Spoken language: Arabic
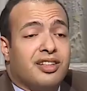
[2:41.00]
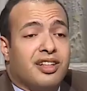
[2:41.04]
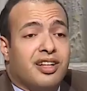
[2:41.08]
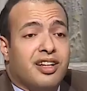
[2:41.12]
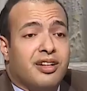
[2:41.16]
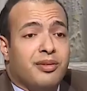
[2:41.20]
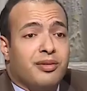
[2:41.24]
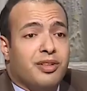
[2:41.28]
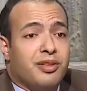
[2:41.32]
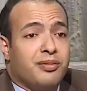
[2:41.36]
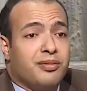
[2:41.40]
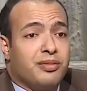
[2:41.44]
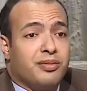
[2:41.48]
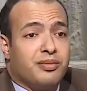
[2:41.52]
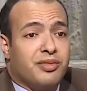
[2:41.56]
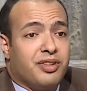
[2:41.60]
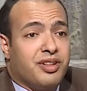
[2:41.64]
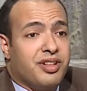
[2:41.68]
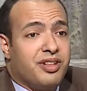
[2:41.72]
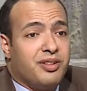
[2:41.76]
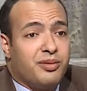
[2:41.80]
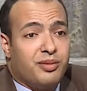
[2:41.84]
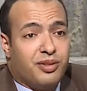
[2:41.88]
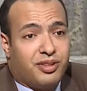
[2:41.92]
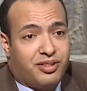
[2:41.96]
الكلام ده
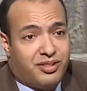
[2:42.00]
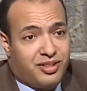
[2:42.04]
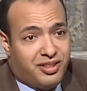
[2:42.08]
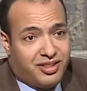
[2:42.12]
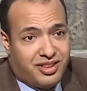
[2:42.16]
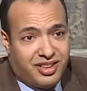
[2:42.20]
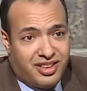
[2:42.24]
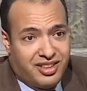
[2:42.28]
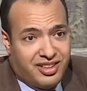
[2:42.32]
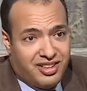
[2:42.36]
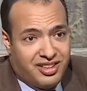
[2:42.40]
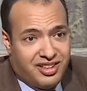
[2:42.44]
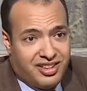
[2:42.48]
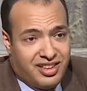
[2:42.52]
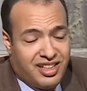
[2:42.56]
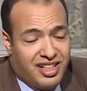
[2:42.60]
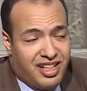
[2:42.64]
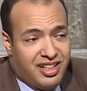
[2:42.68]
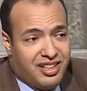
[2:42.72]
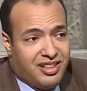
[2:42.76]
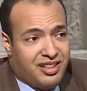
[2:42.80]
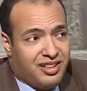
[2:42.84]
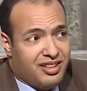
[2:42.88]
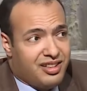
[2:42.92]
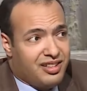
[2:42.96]
غير منطقي
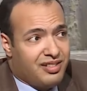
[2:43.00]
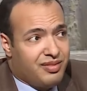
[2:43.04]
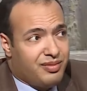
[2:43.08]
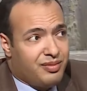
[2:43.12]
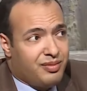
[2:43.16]
يعني